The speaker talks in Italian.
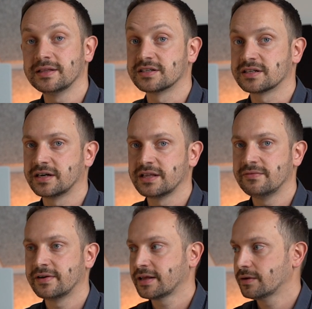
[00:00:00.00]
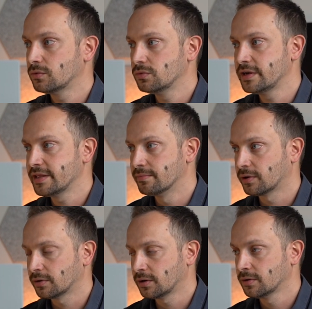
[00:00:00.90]
di scrivere un
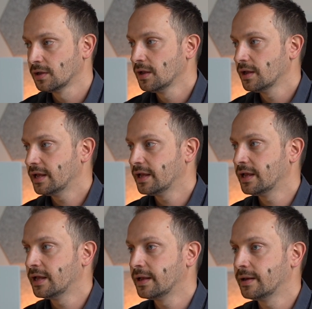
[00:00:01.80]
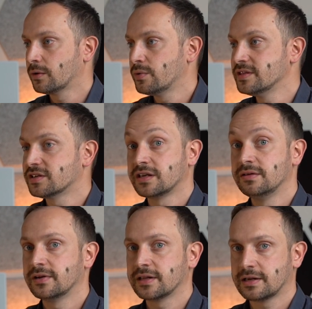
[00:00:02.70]
libro, no? eh, quindi
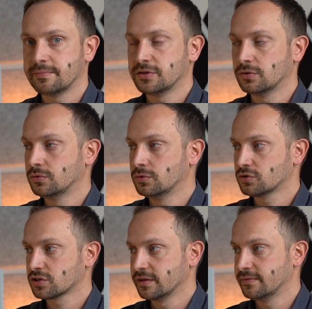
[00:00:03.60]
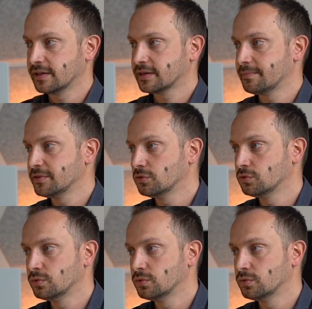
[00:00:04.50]
scrivere il capitolo 1, scrivere il capitolo